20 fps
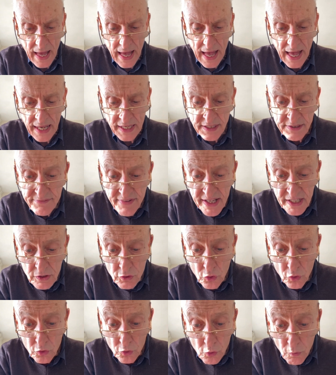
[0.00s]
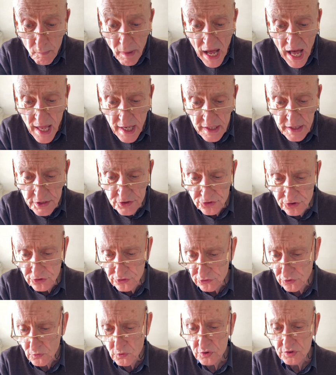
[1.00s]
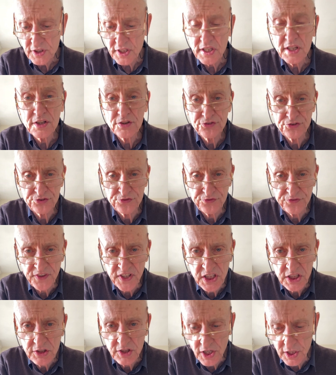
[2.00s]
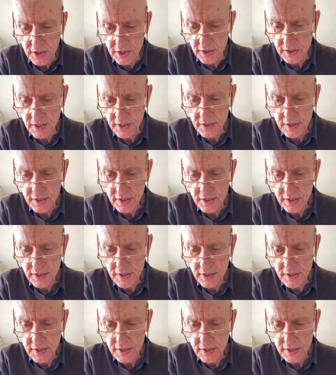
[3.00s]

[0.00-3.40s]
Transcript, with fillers: A livello globale ci sono delle sfide